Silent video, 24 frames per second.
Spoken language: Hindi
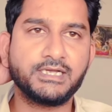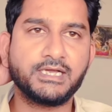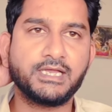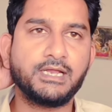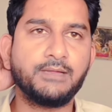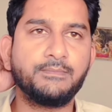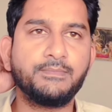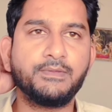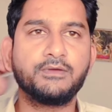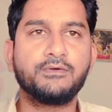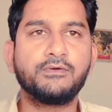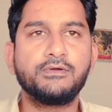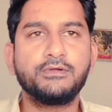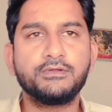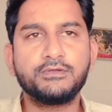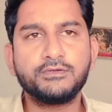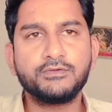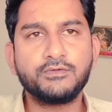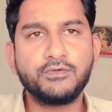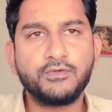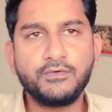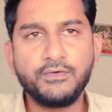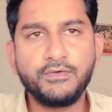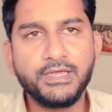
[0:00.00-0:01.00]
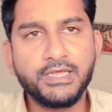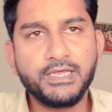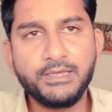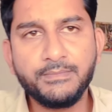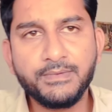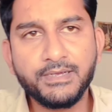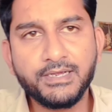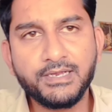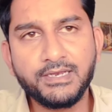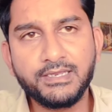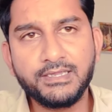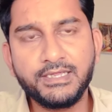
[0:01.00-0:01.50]
अगर आप देखोगे तो दोनों एक ही
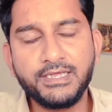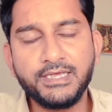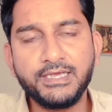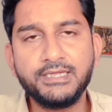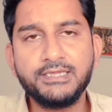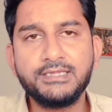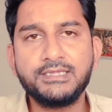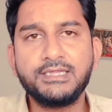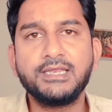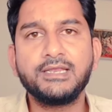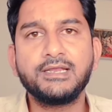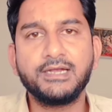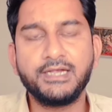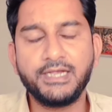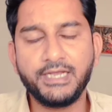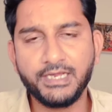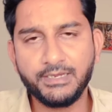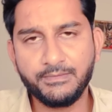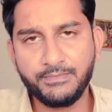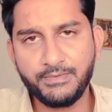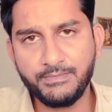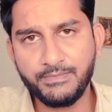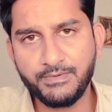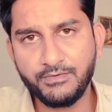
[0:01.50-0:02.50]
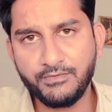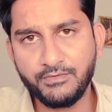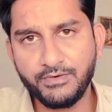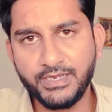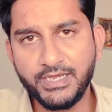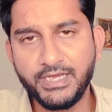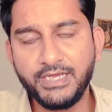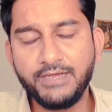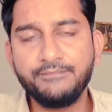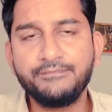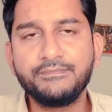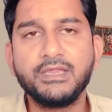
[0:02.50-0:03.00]
में कर दिए हैं तीन घंटे का पेपर हो
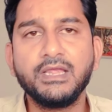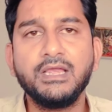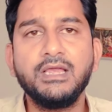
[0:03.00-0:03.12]
गया है